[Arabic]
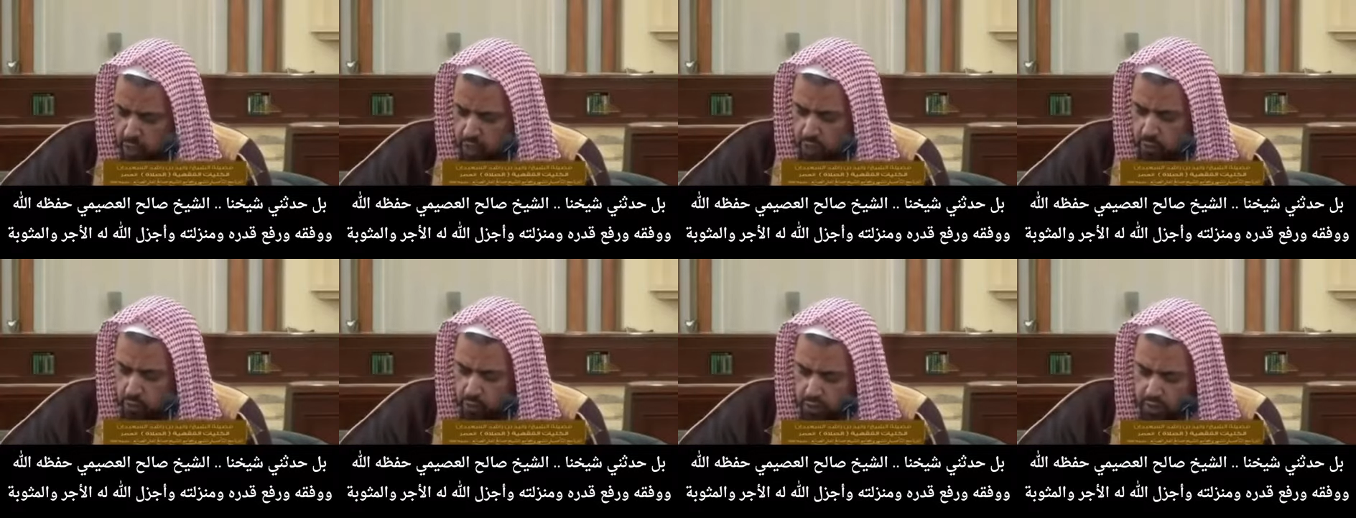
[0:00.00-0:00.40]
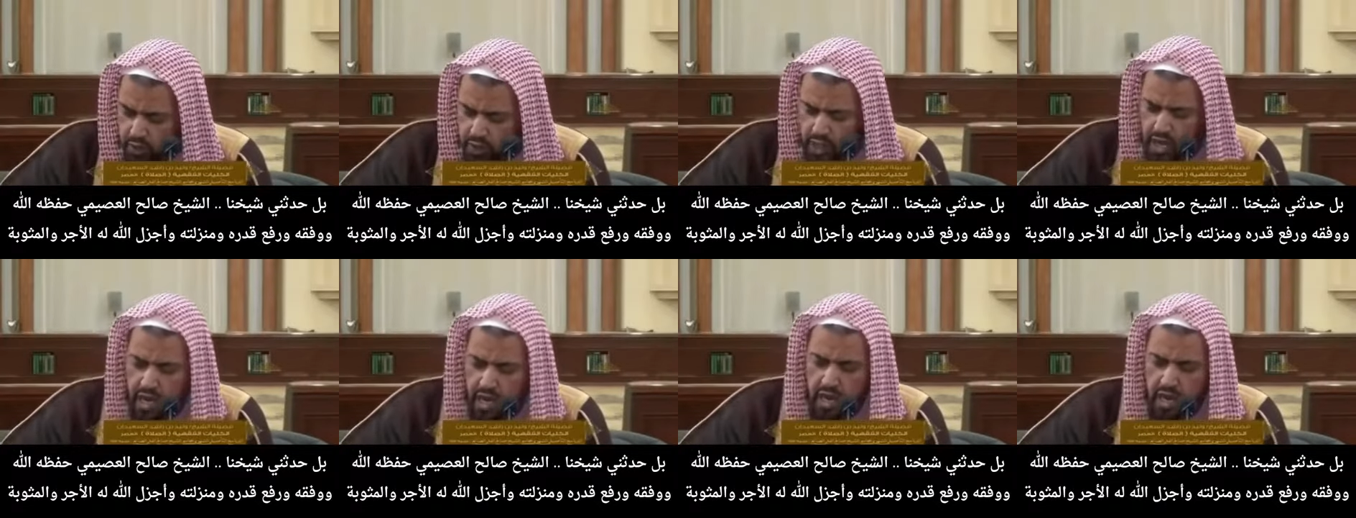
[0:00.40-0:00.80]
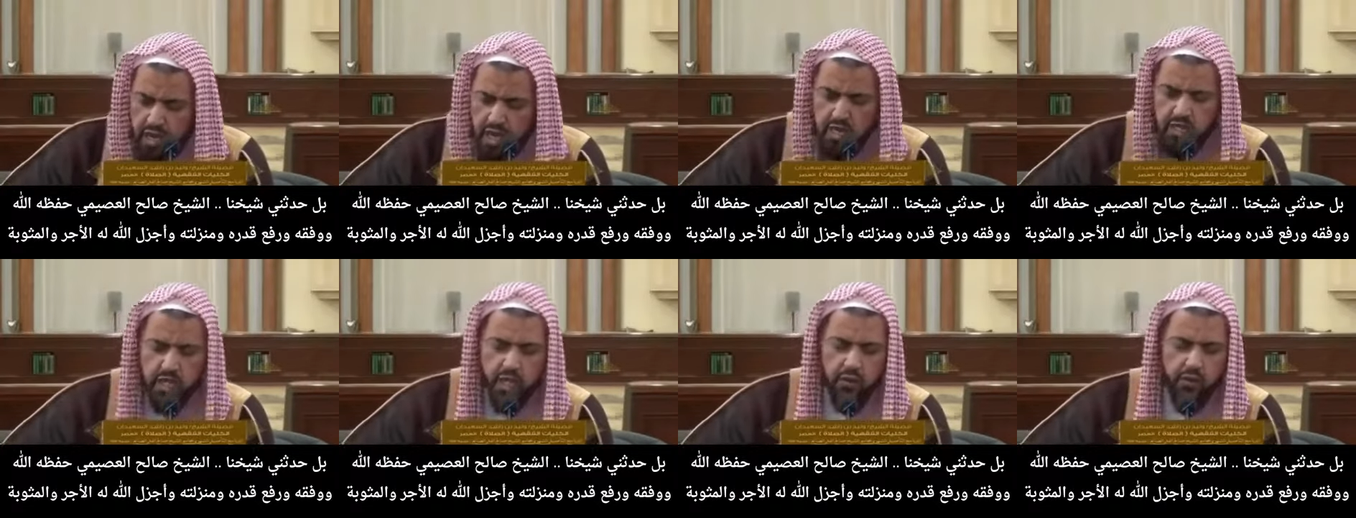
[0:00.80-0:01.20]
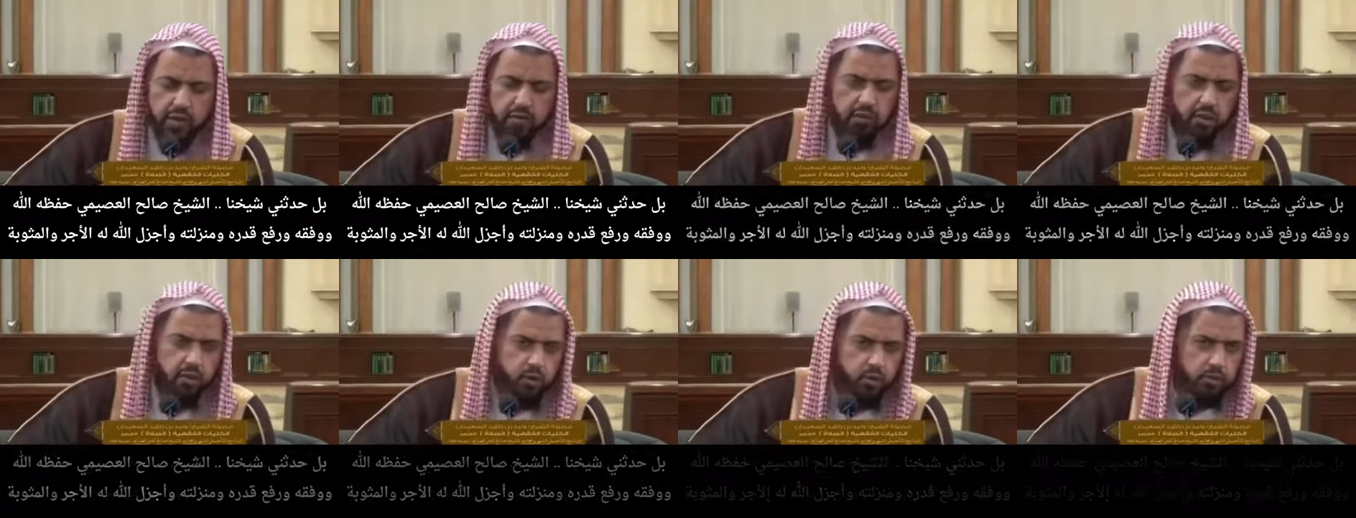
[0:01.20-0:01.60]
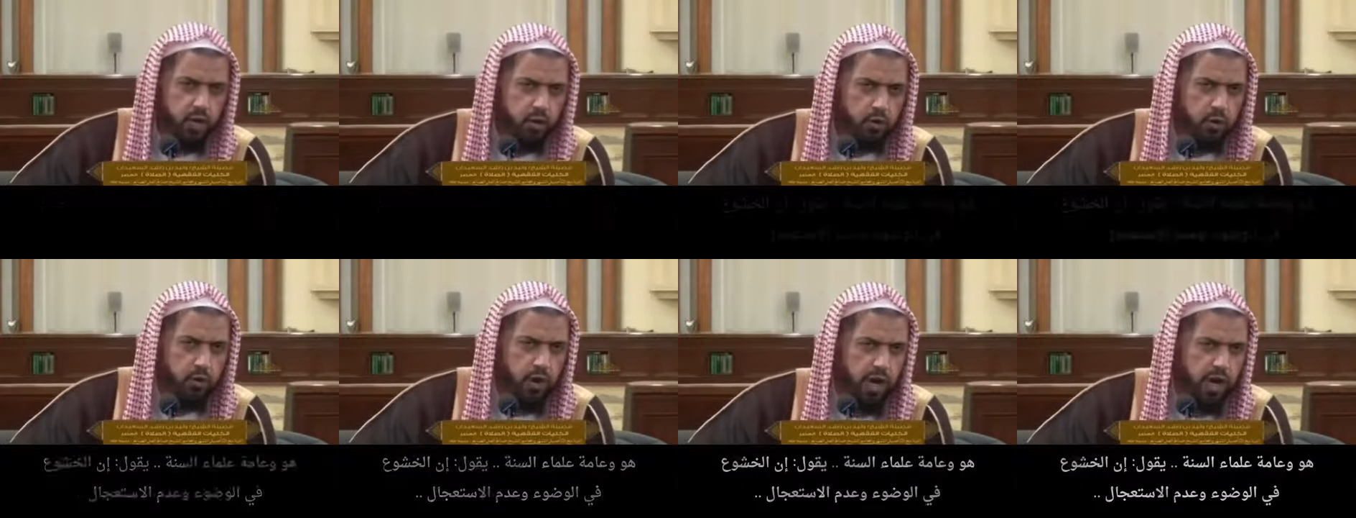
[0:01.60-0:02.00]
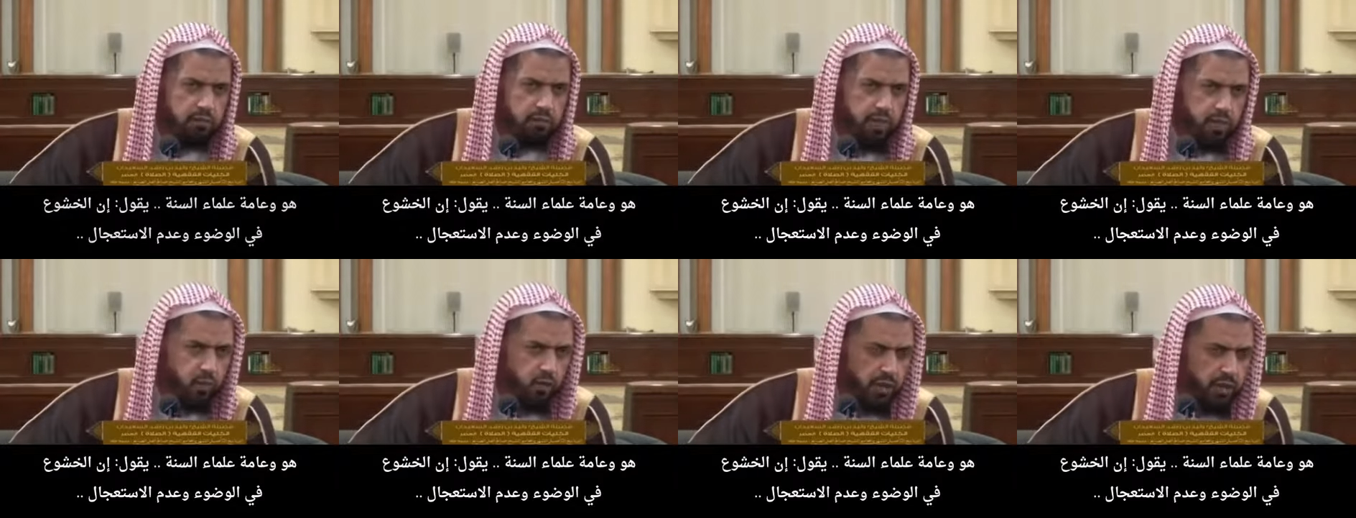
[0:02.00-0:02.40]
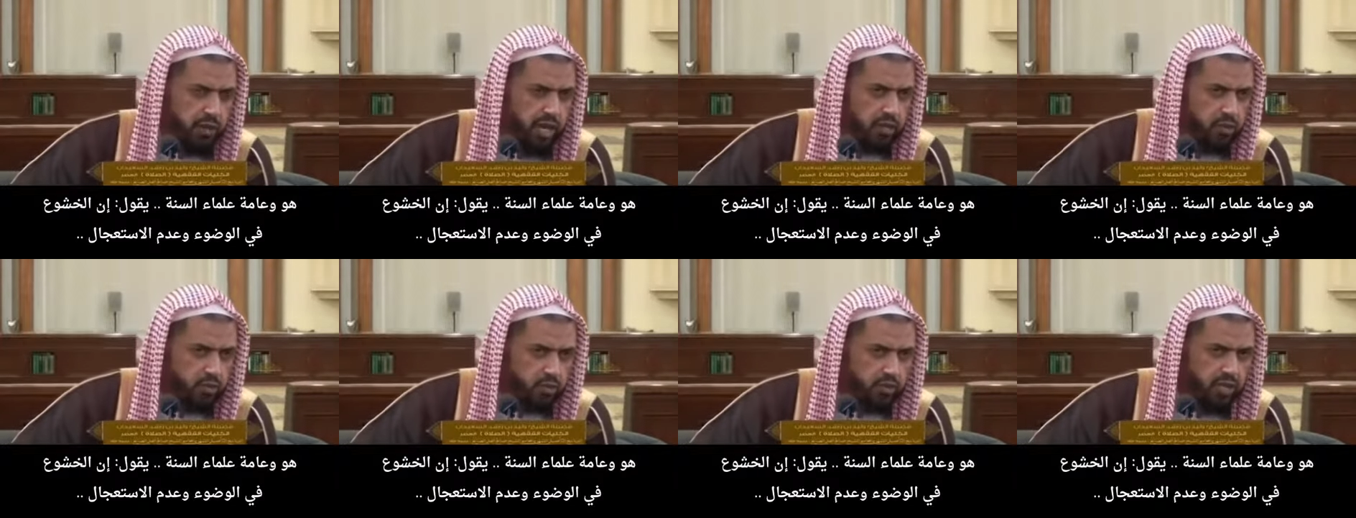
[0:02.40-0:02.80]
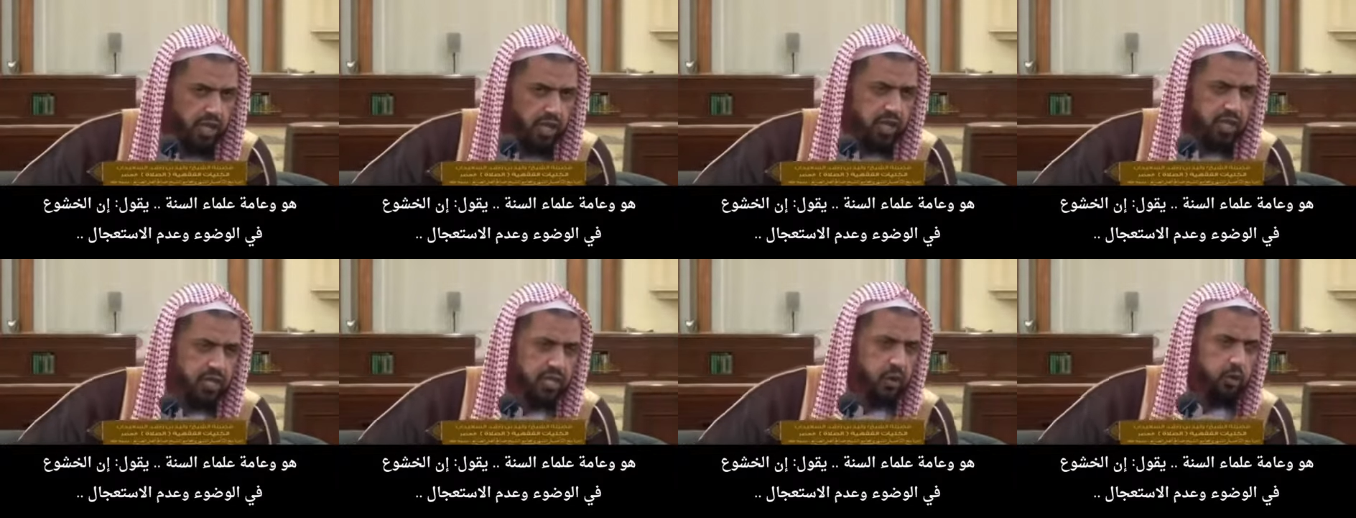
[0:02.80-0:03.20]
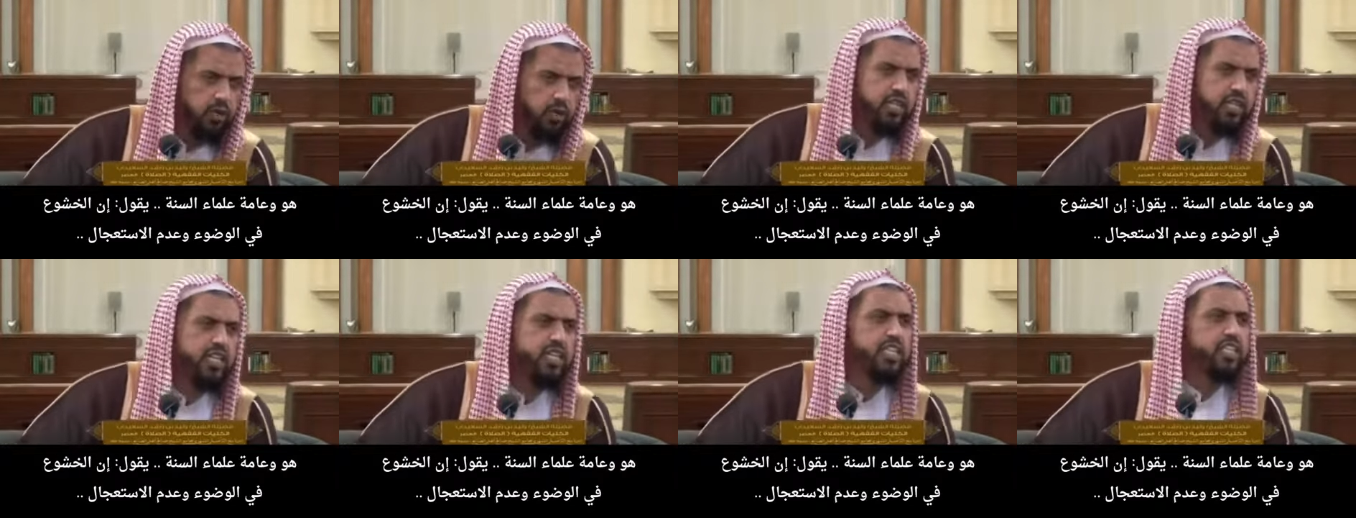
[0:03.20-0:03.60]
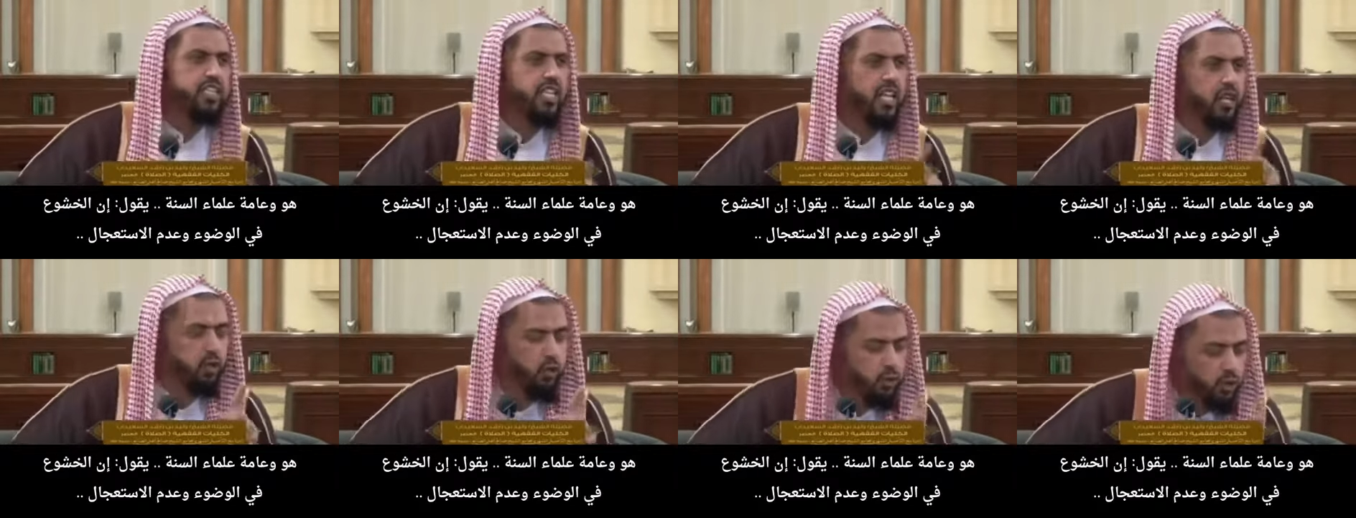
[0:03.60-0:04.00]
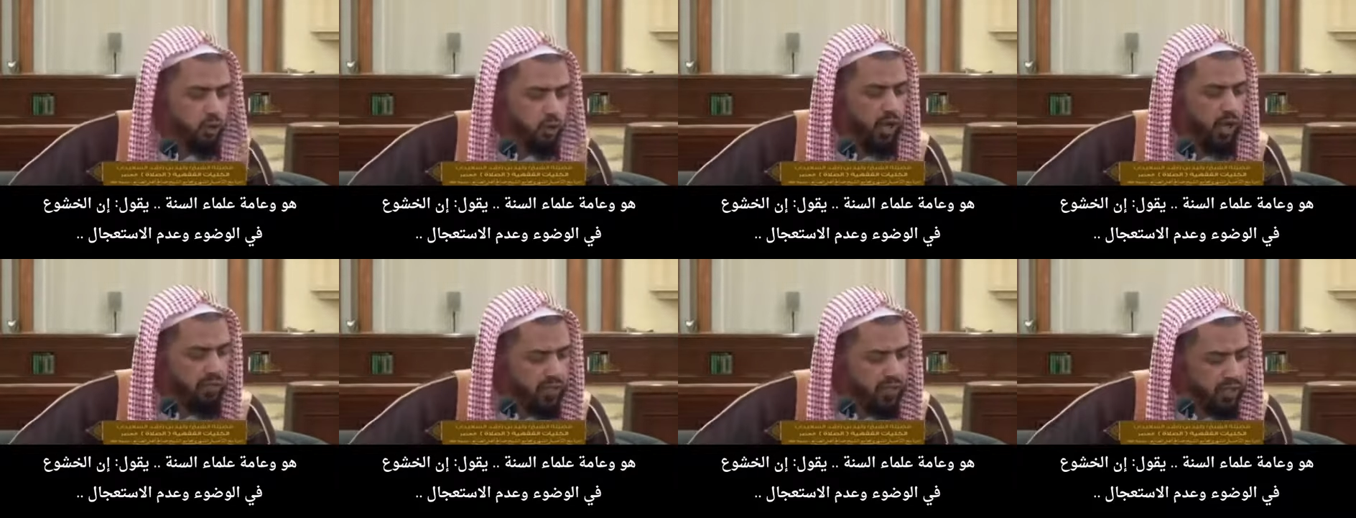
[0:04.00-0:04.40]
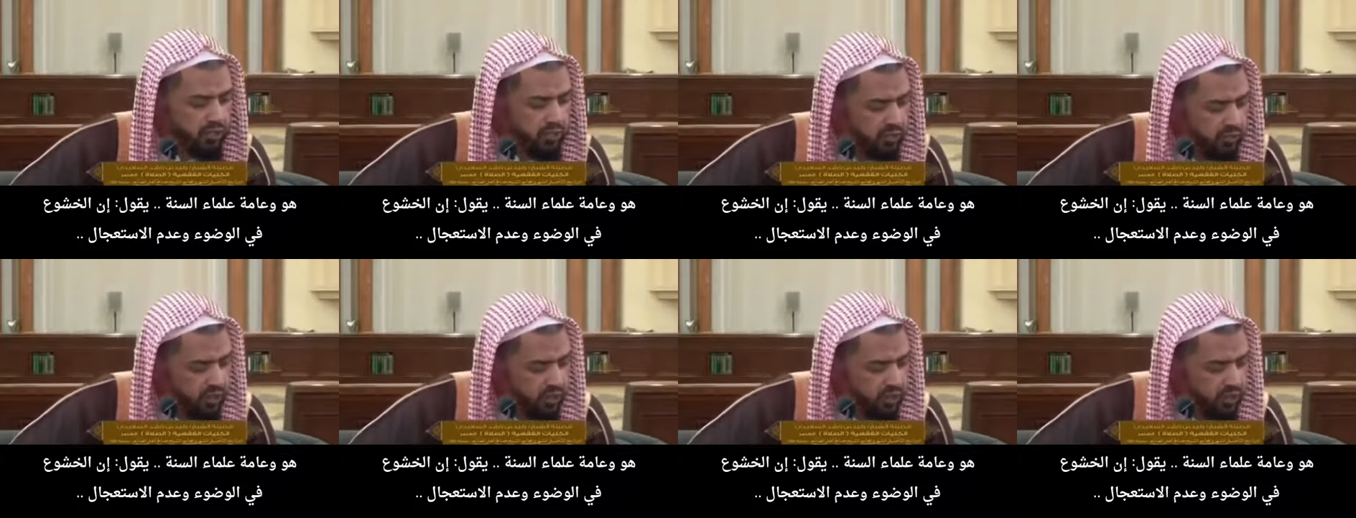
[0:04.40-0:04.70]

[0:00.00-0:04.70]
الله له الأجر والمثوبة هو وعامة علماء السنة يقول إن الخشوع